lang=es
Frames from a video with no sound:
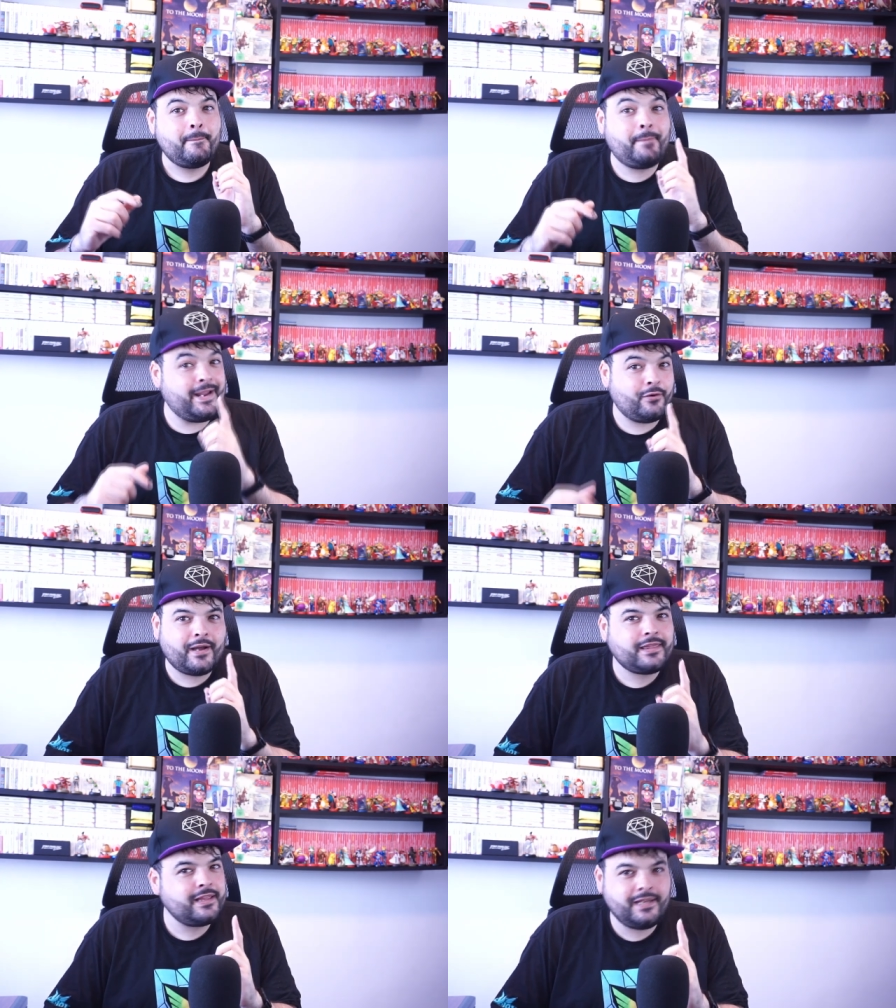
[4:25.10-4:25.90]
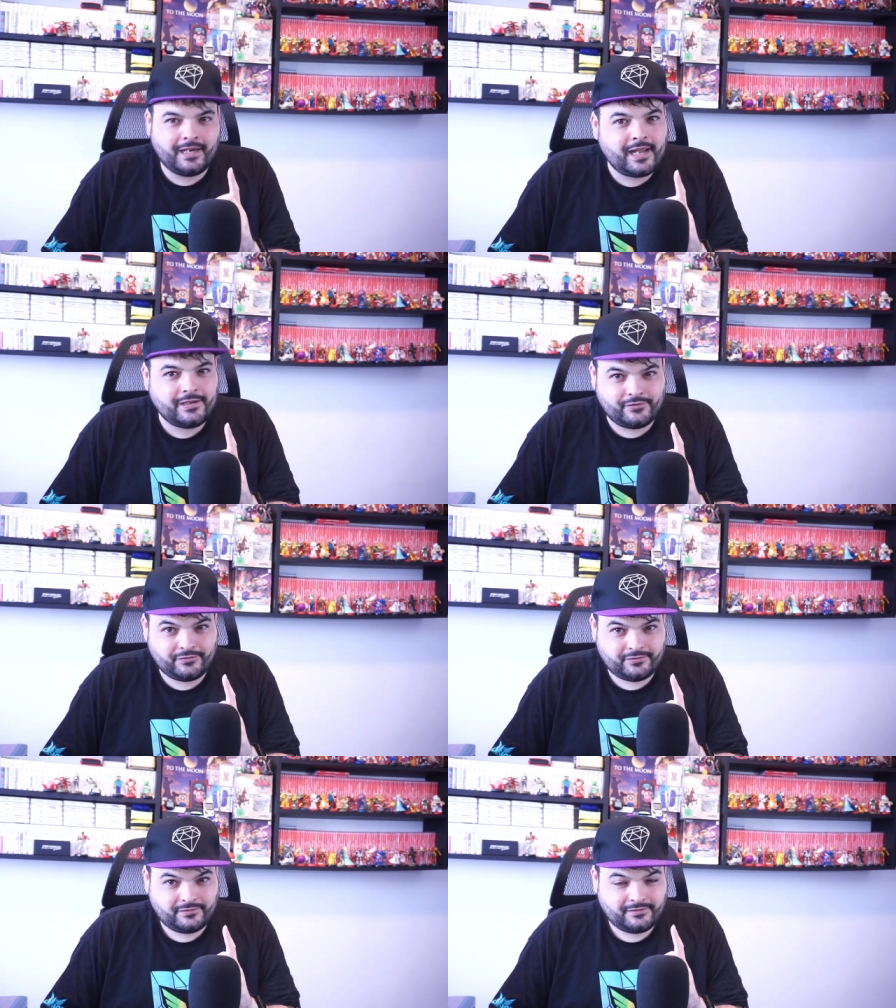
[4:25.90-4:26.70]
pero hace 100
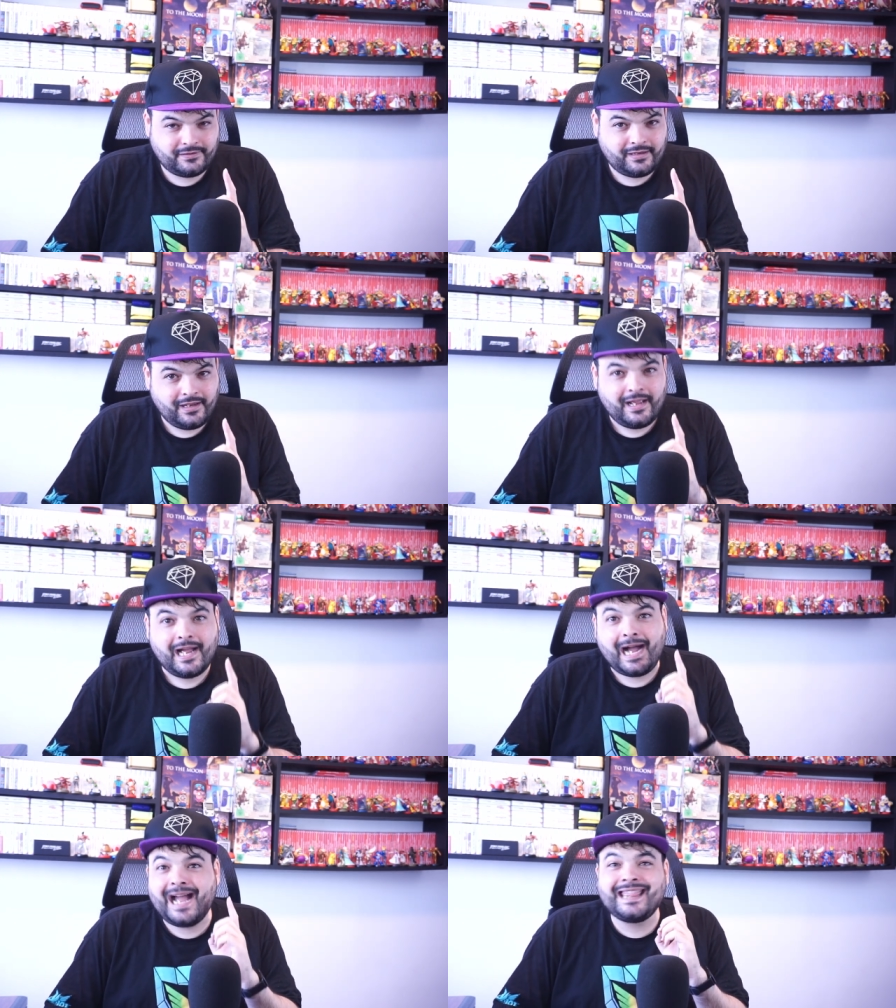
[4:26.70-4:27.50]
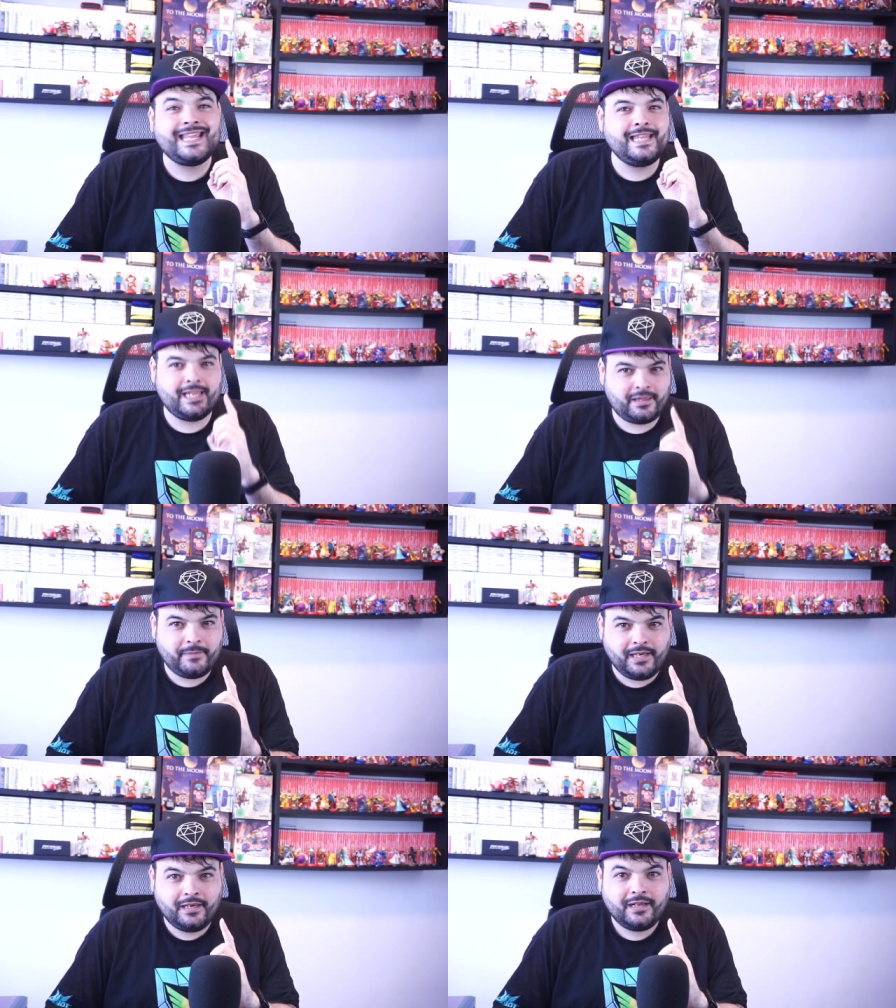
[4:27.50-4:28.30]
años. Hace
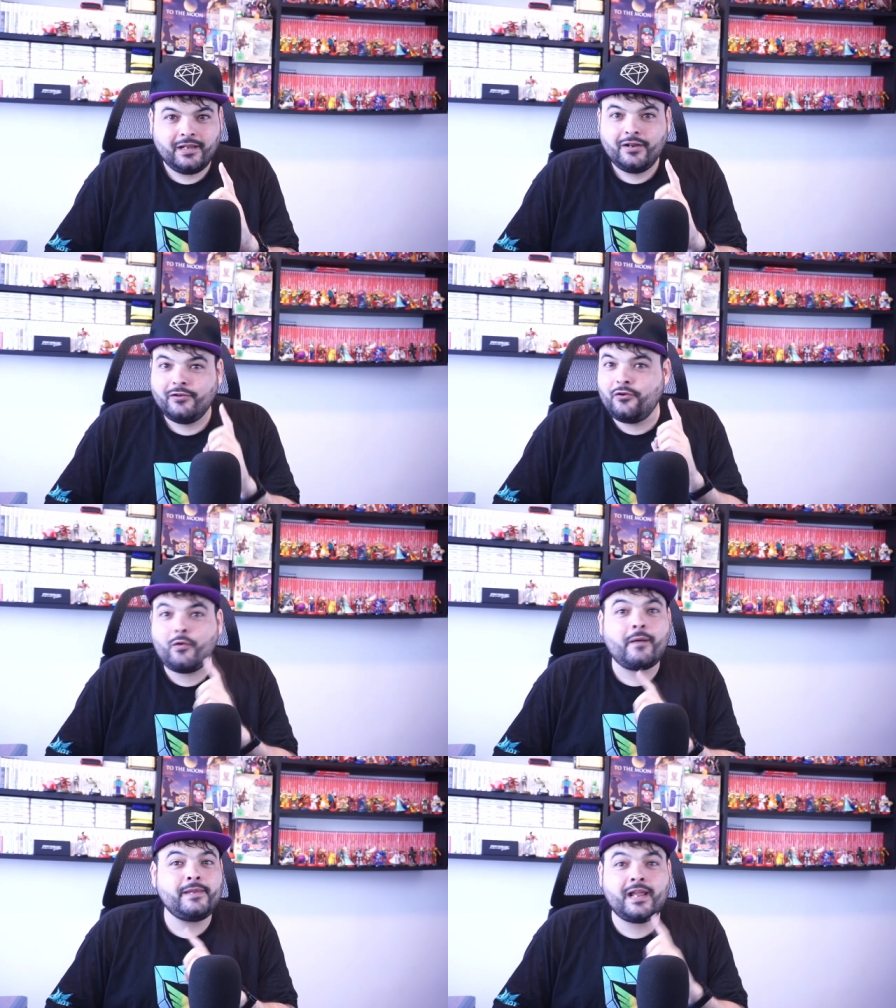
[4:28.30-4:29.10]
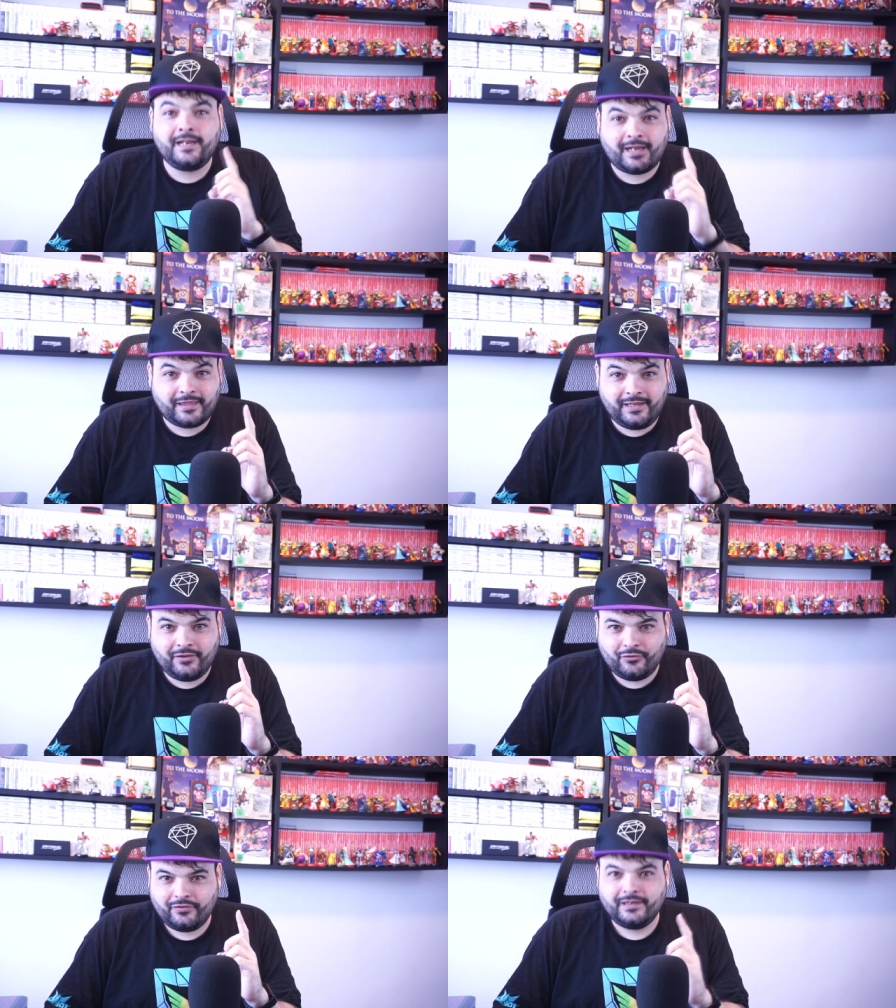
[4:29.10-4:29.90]
10.000 no había ni
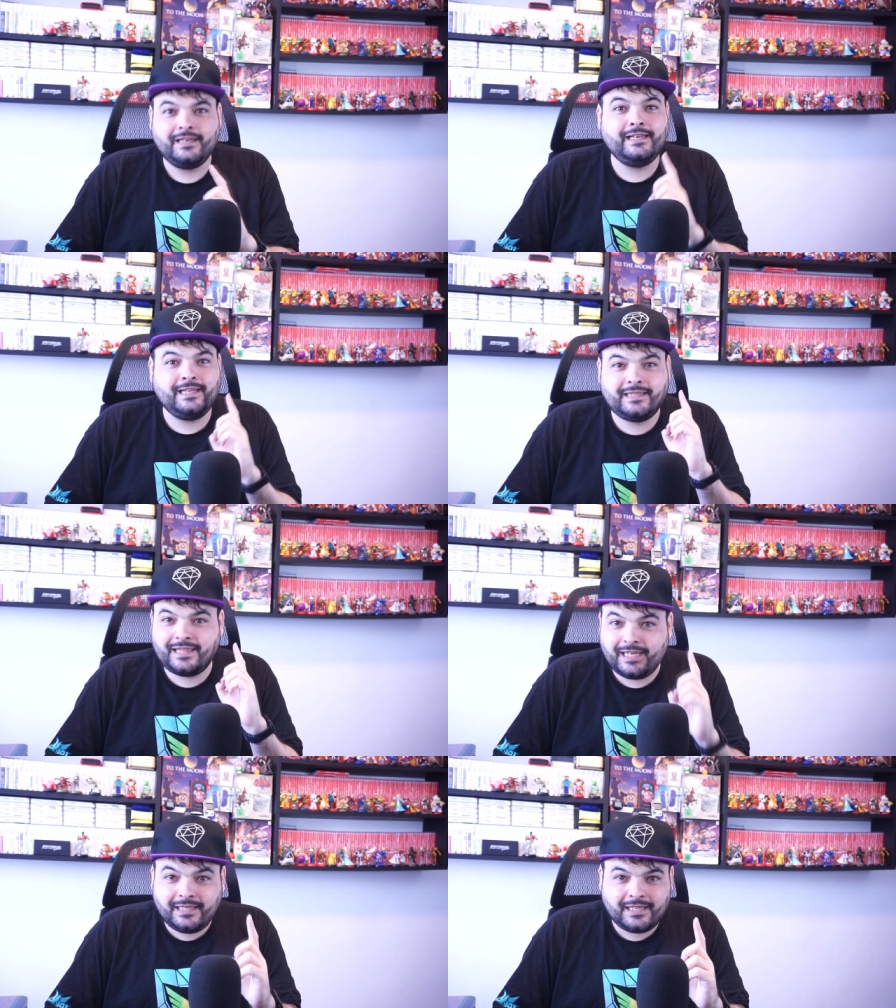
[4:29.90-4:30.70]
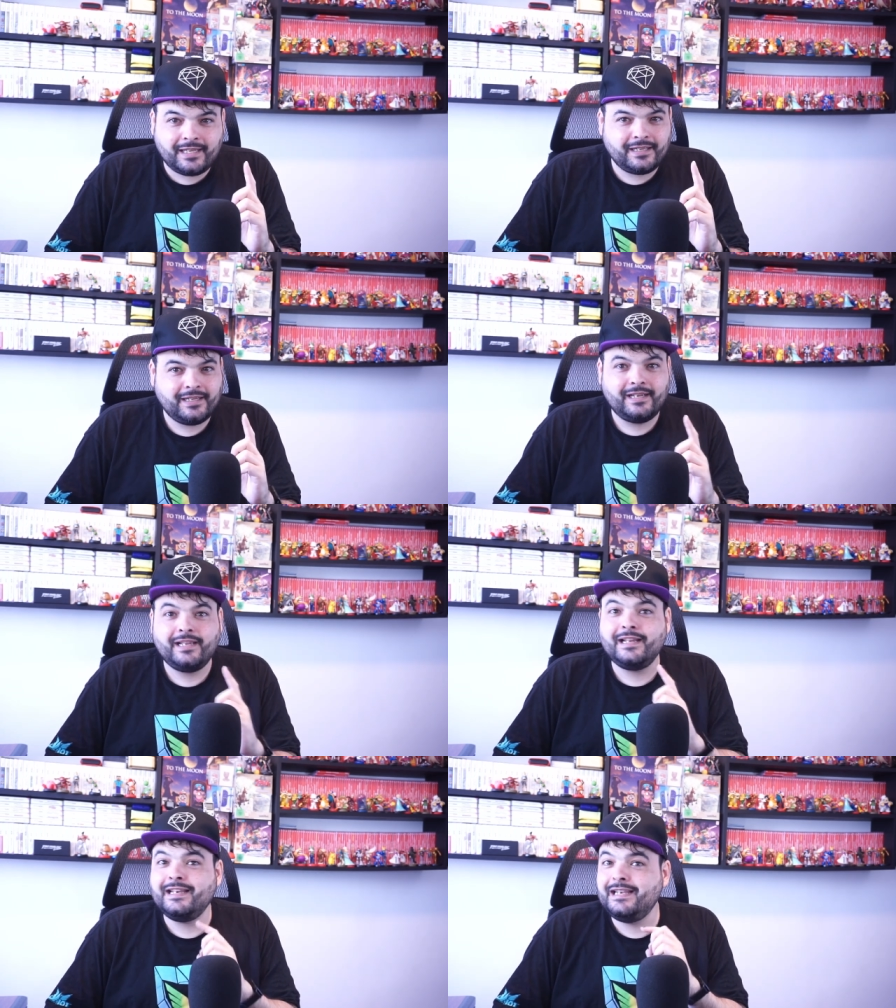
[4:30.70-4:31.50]
nacido, ni Zelda,
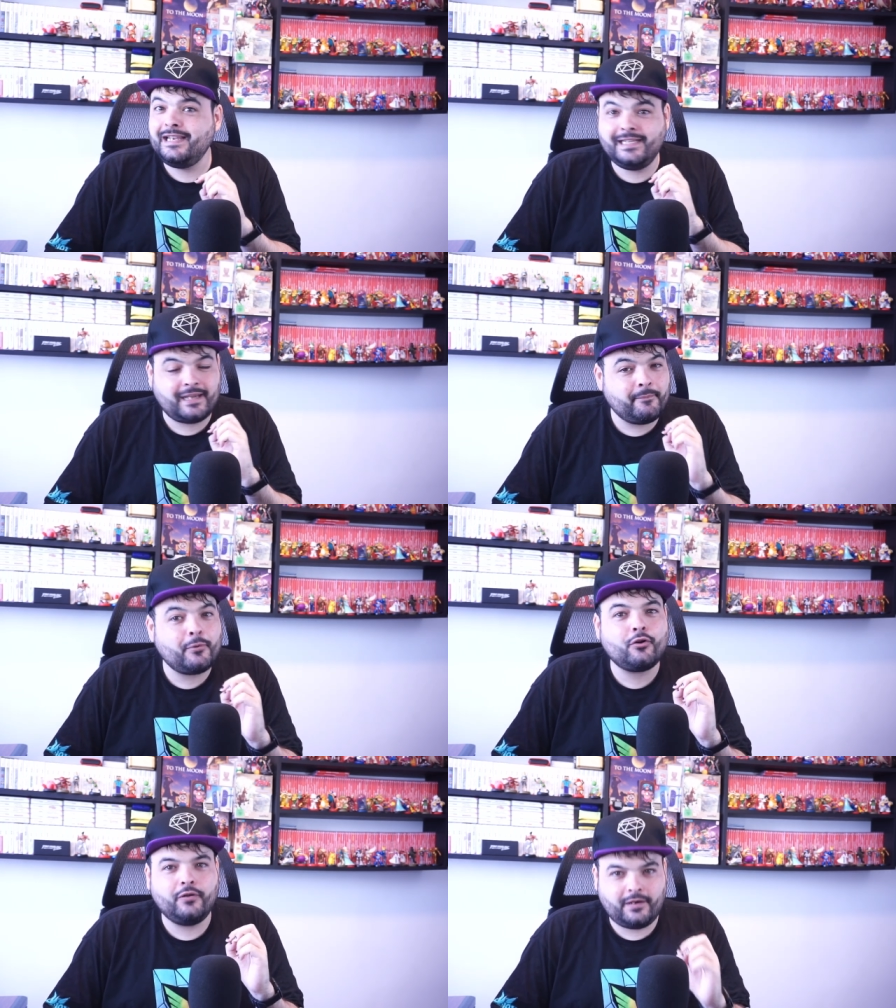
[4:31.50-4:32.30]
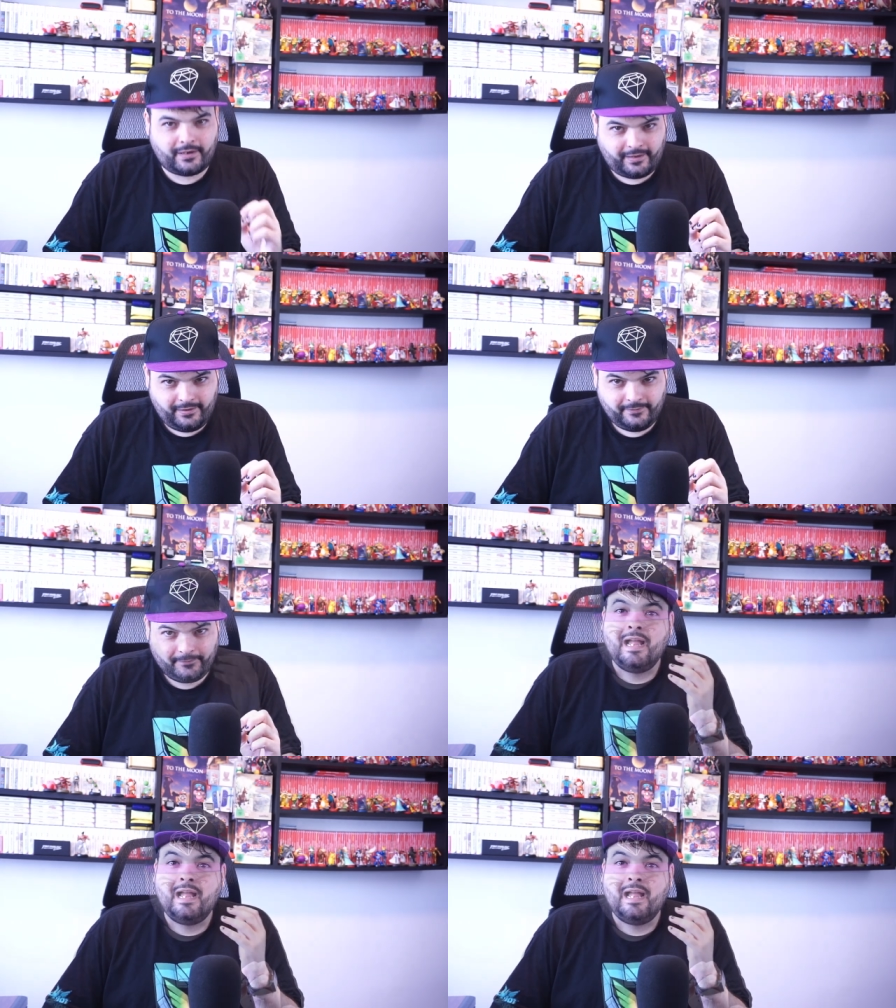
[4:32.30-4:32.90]
ni tampoco el rey.